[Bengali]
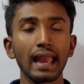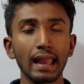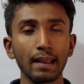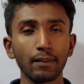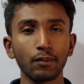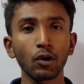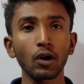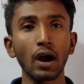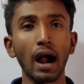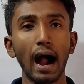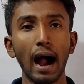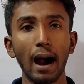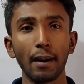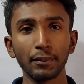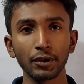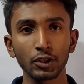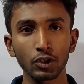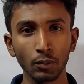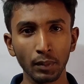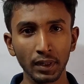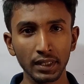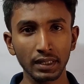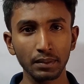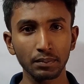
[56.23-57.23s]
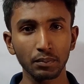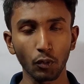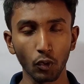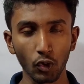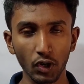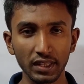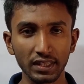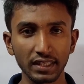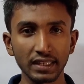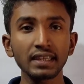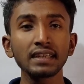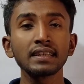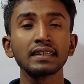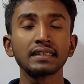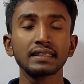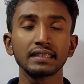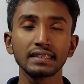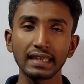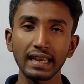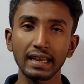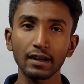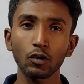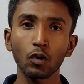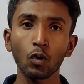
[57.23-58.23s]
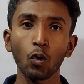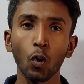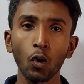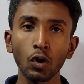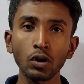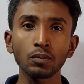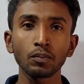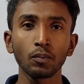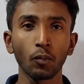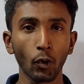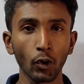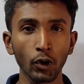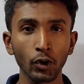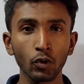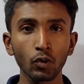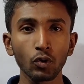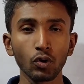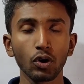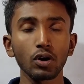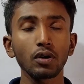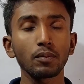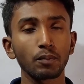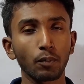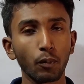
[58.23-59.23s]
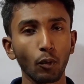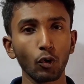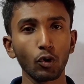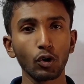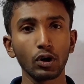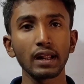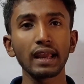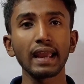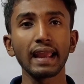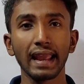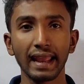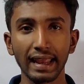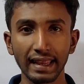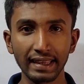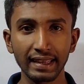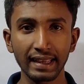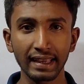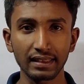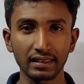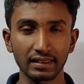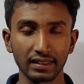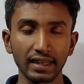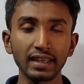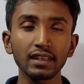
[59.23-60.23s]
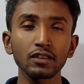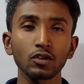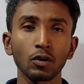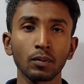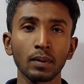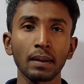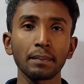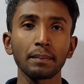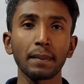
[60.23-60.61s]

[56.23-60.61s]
এবং আমি তোমাদের বলে দিই যে কোন বইগুলো পড়লে এই ক্ষেত্রে তোমরা